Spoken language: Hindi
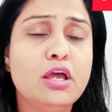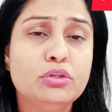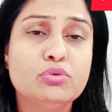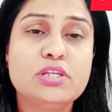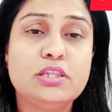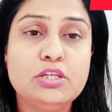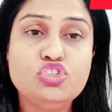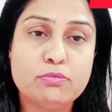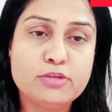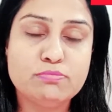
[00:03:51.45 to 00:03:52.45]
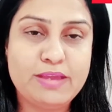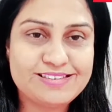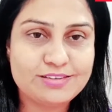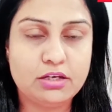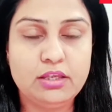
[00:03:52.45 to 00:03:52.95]
दो से तीन चम्मच मिक्स
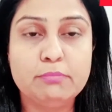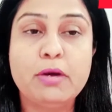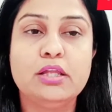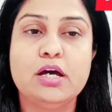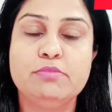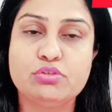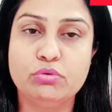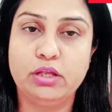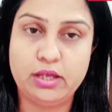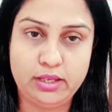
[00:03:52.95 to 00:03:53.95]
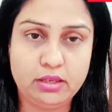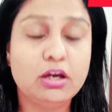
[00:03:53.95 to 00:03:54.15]
करने के बाद आप इसको लगाएं